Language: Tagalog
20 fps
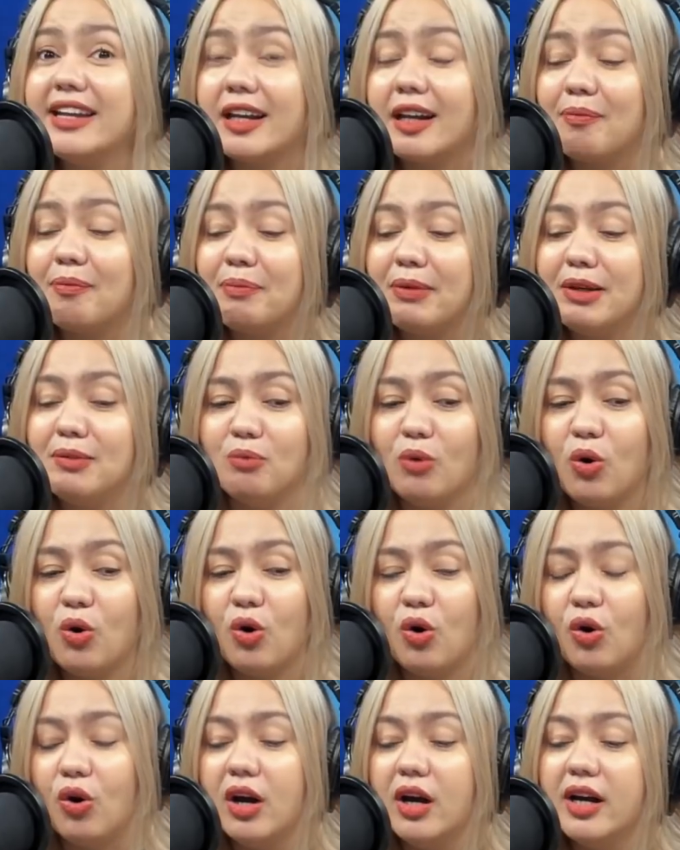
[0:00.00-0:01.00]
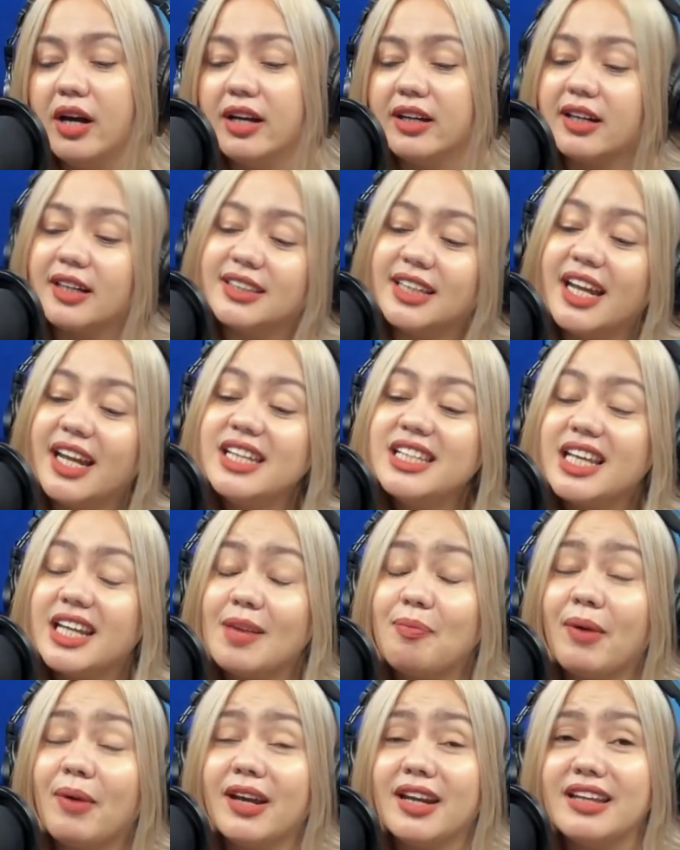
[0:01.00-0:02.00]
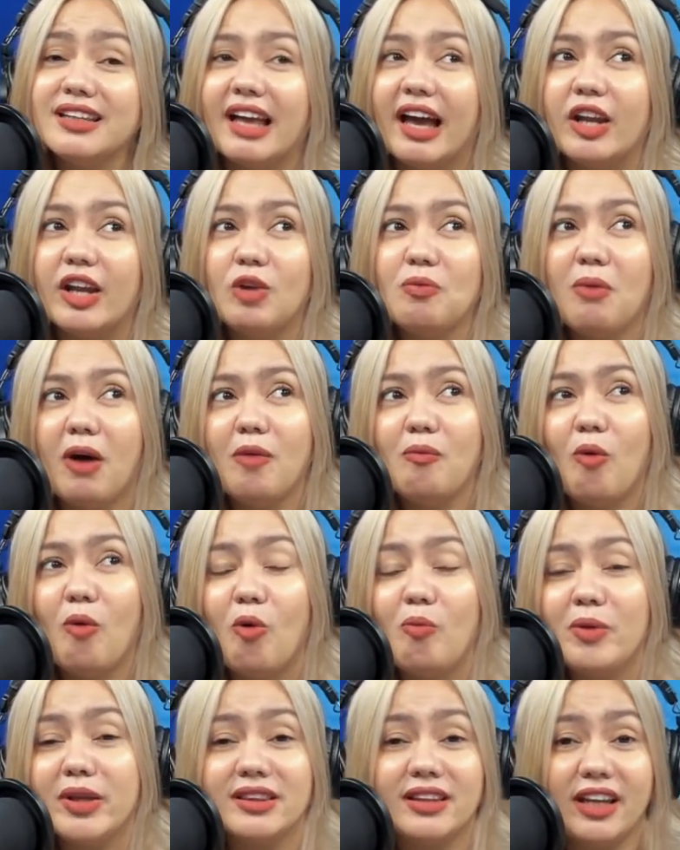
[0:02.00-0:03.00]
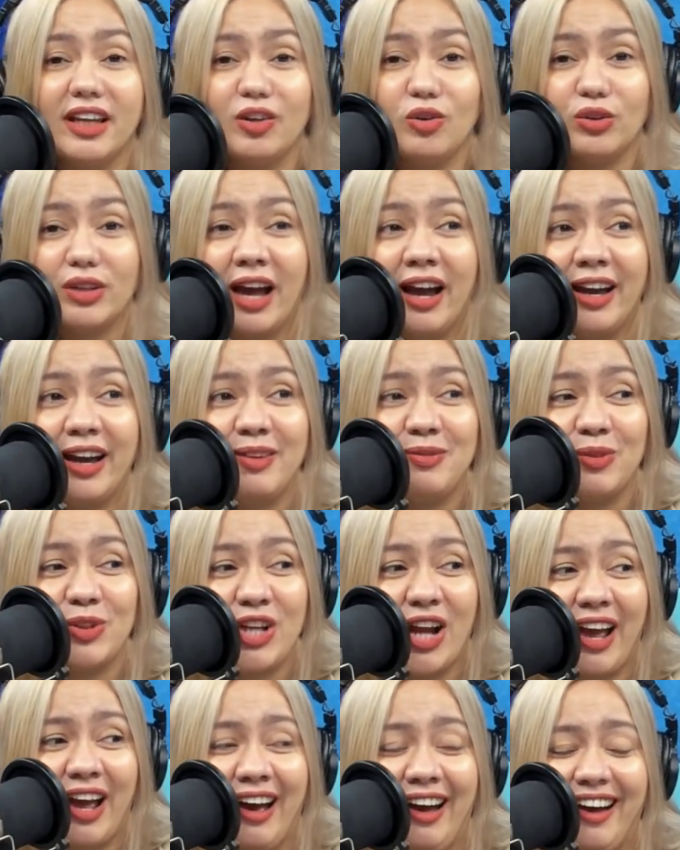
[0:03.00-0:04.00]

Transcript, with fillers: harapin mo. Kasi hinarap ka rin niya ng mga moment na inutangan mo siya.